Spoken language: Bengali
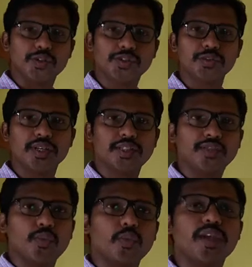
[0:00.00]

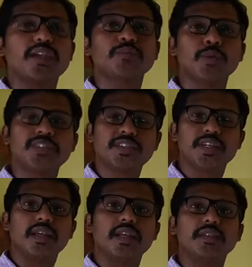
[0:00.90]
স্টুডেন্টস ওয়েলকাম টু মাই
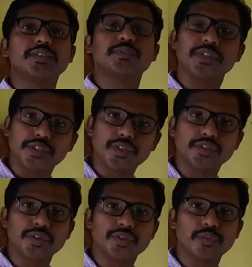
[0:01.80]
চ্যানেল স্মৃতি
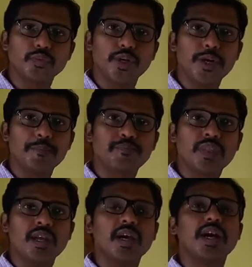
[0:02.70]
রঞ্জন সমুয়া
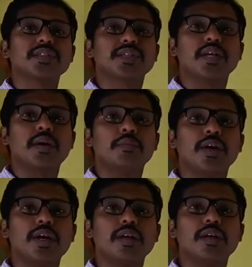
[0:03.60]
আজকে
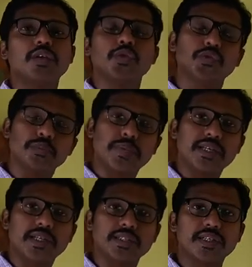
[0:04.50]
আমরা নতুন
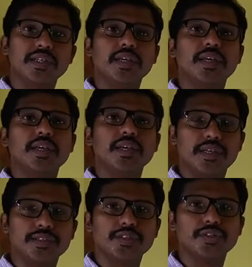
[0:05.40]
পাঠ একটা নিয়ে
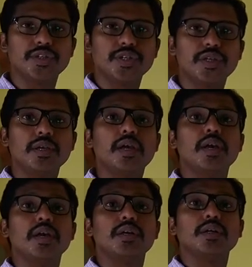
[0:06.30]
এগিয়ে যাচ্ছি
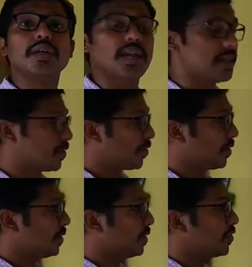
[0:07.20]
ক্লাস
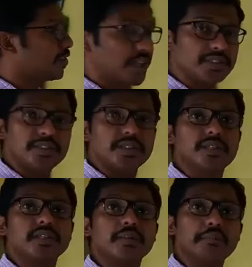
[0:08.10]
সিক্স
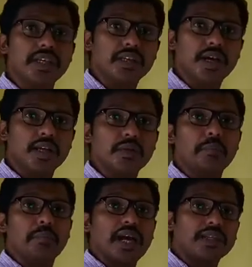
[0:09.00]
বিজ্ঞান
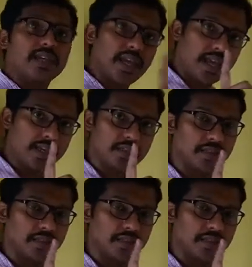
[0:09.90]
পাঠ এক